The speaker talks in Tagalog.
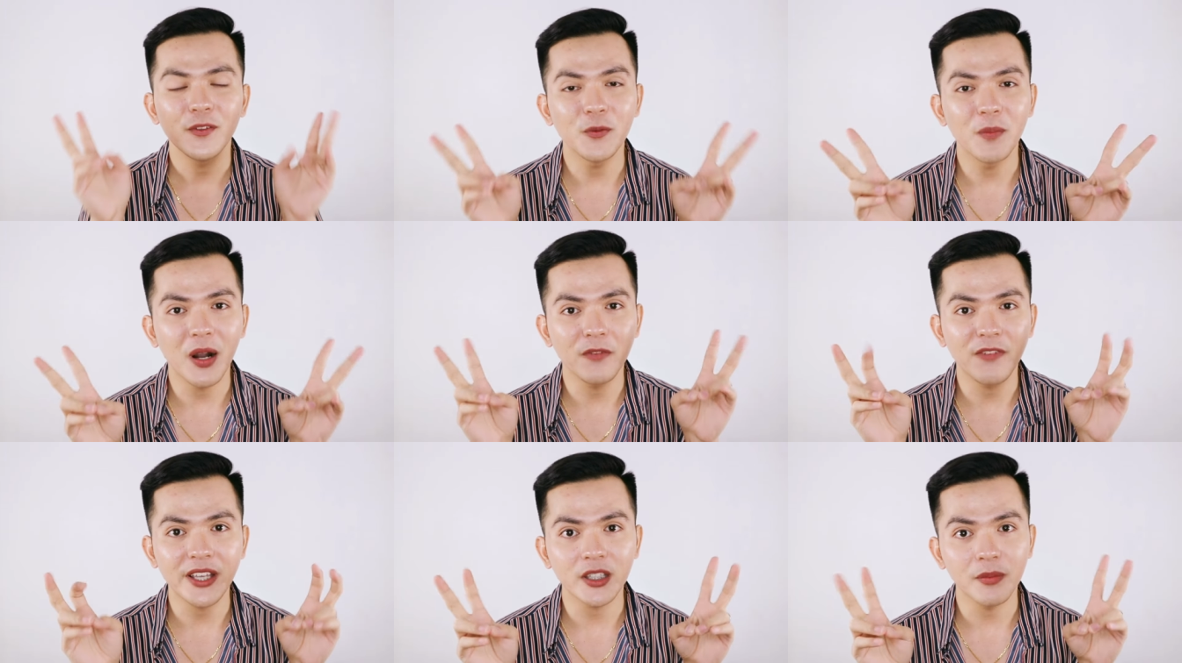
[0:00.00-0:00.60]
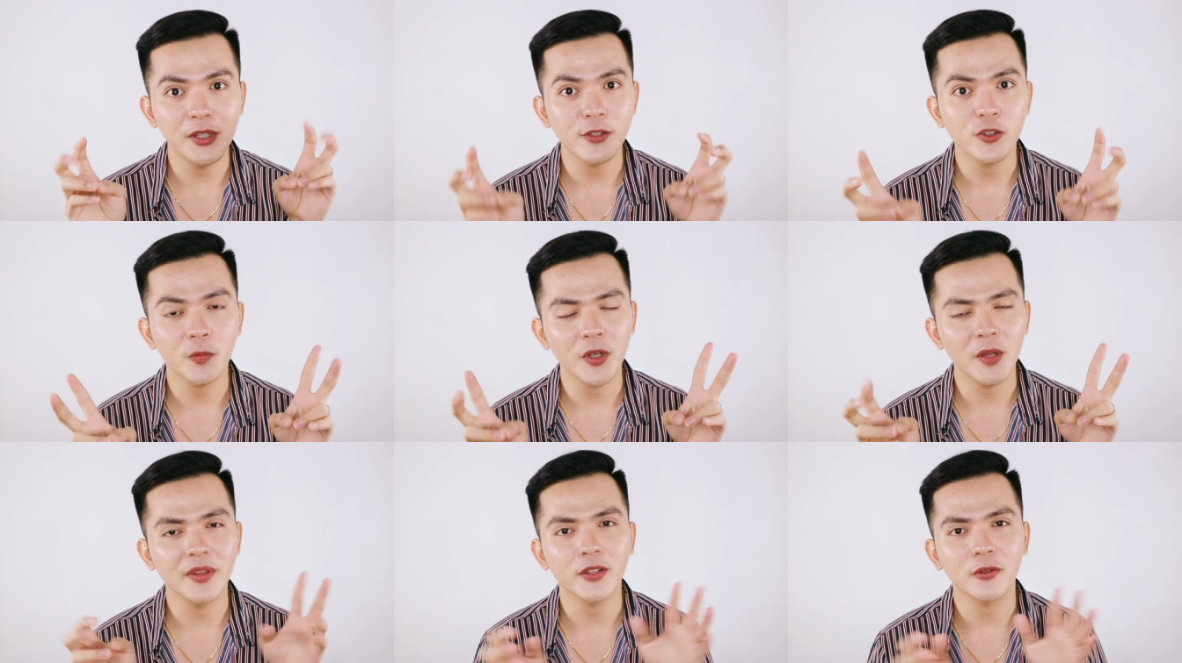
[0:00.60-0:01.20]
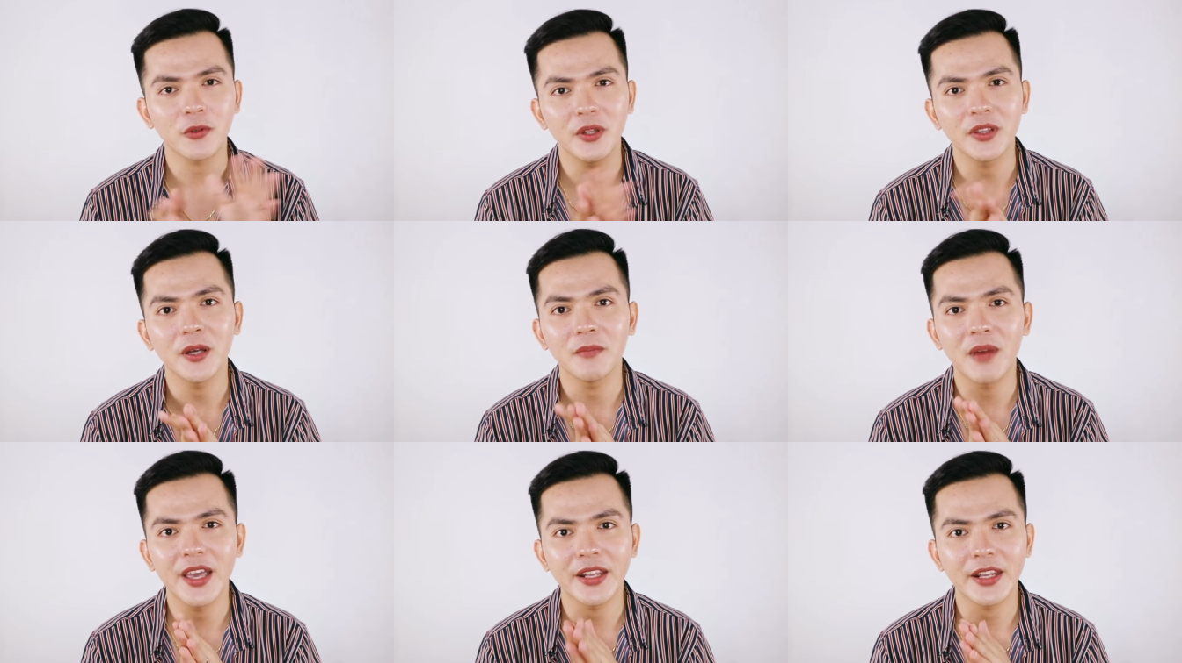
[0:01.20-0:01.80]
yung mga vitamin E supplement katulad
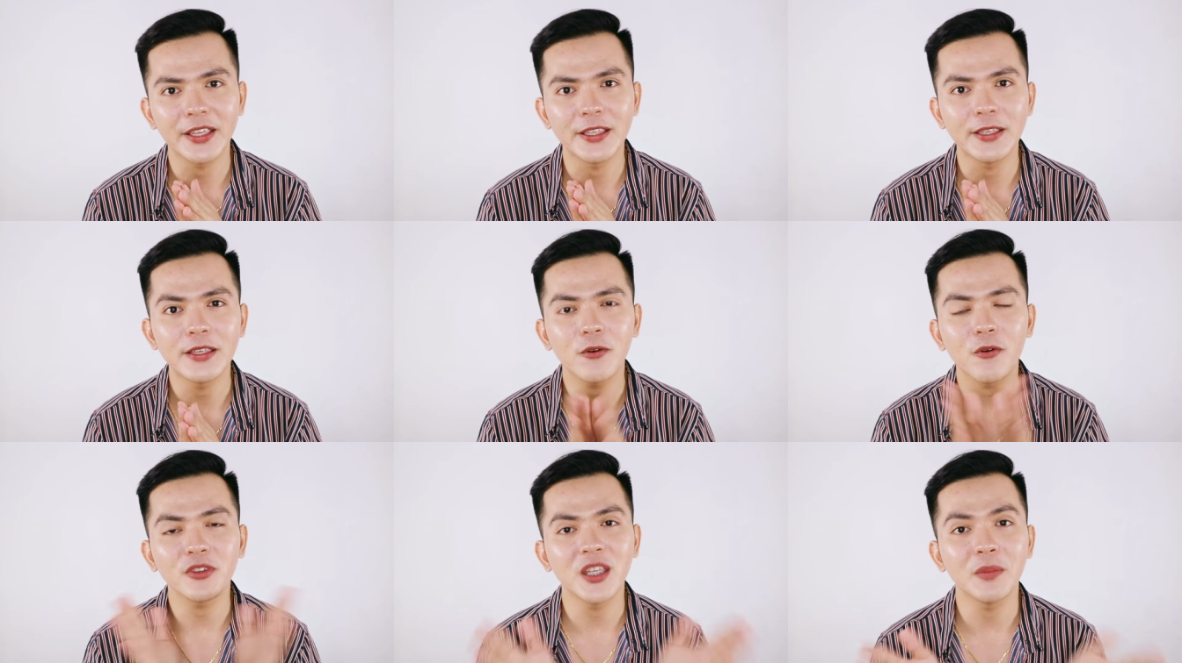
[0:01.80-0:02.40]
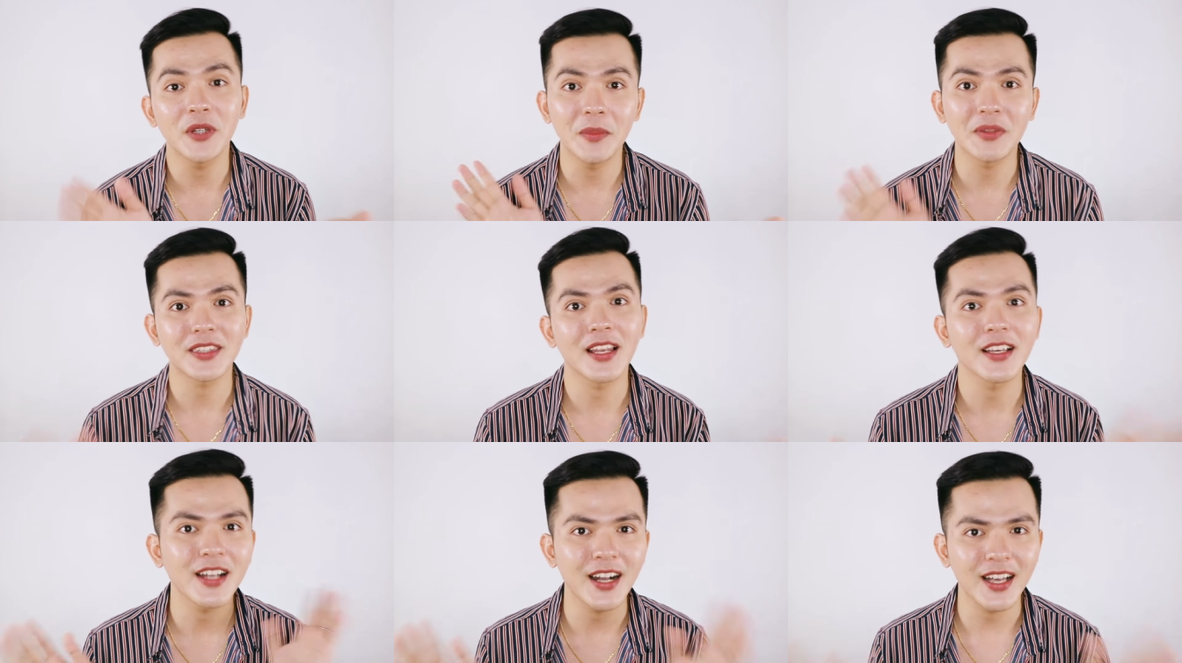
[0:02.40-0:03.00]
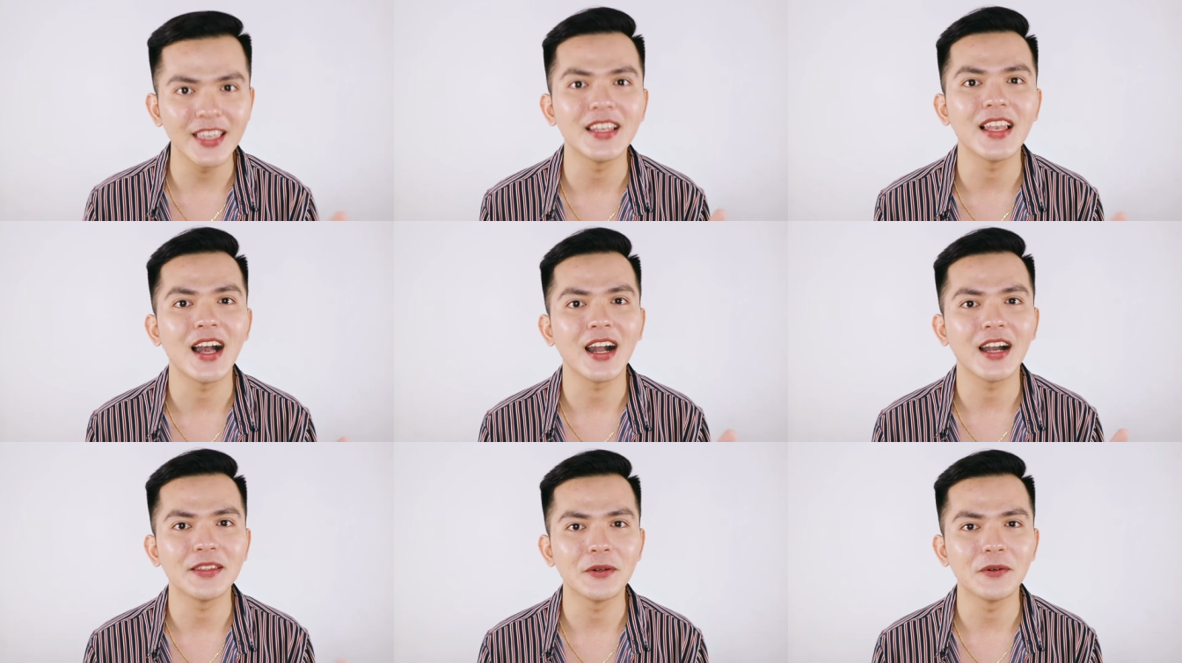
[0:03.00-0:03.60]
ng Myra E kung hindi mo naman talaga
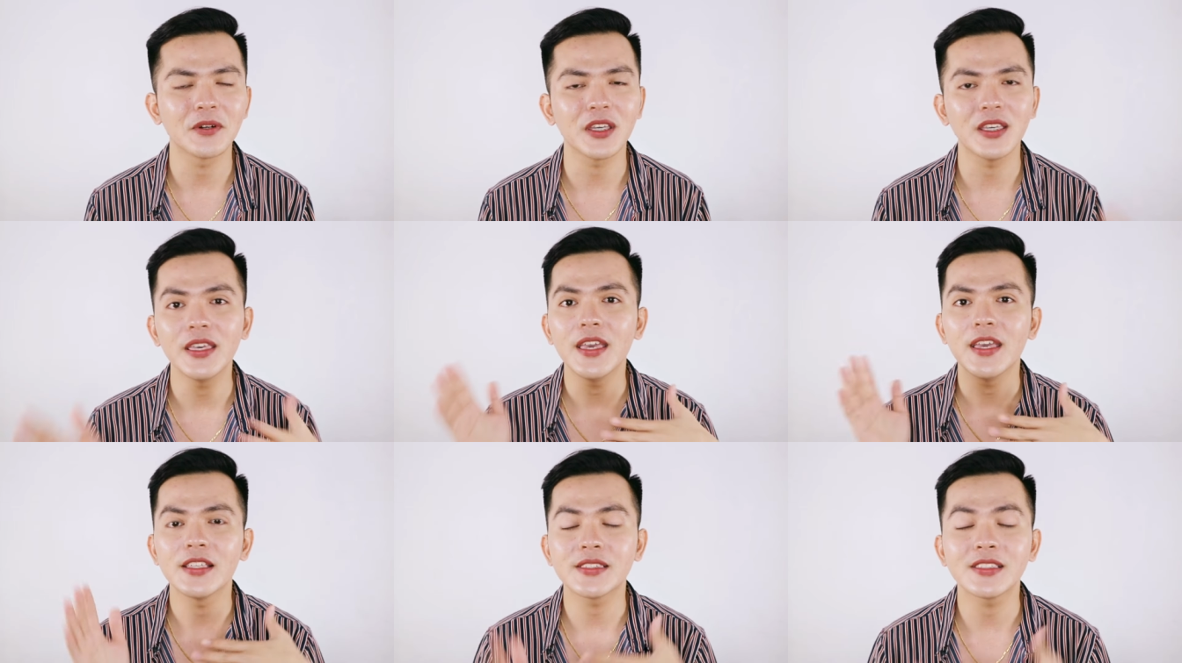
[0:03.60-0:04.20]
kailangan, okay?